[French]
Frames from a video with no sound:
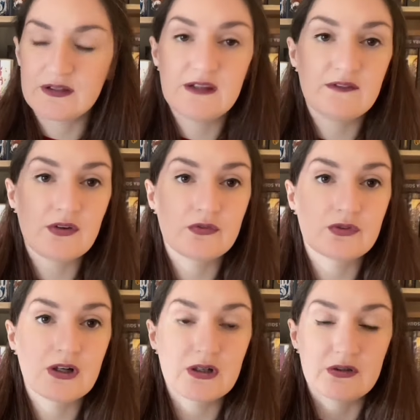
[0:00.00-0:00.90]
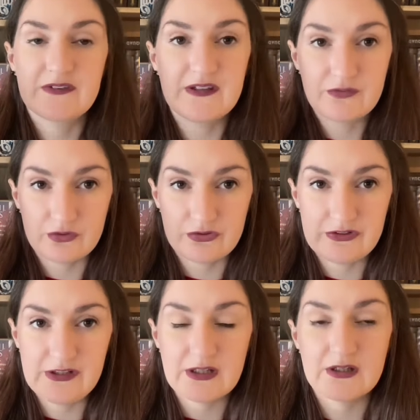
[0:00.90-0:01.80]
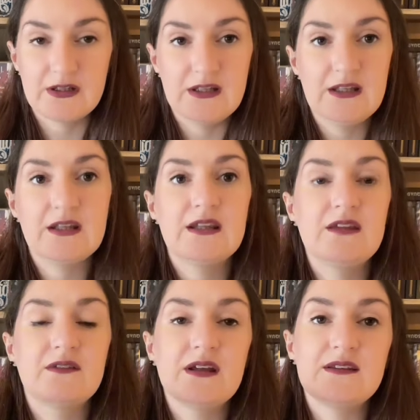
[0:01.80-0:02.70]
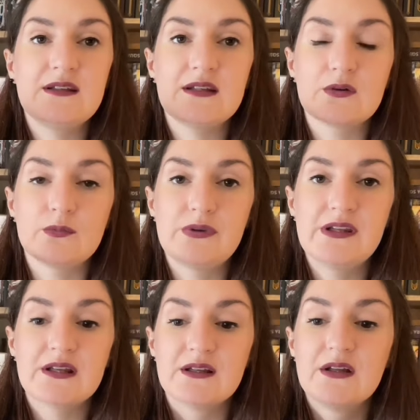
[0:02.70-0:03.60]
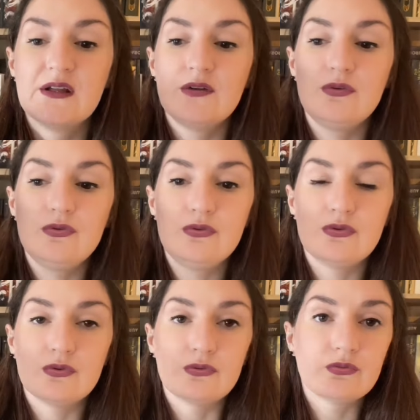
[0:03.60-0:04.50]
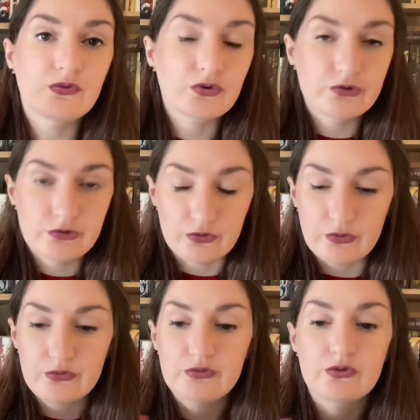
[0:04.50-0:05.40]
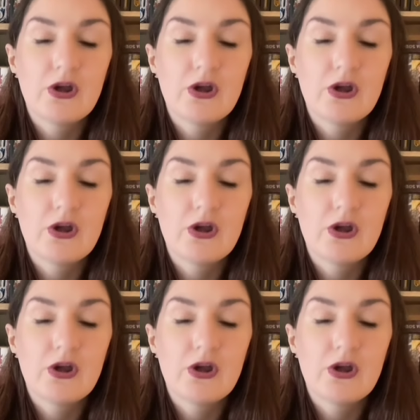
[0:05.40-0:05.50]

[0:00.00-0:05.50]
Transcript: qui va devoir s'affranchir et qui va essayer d'accomplir une vengeance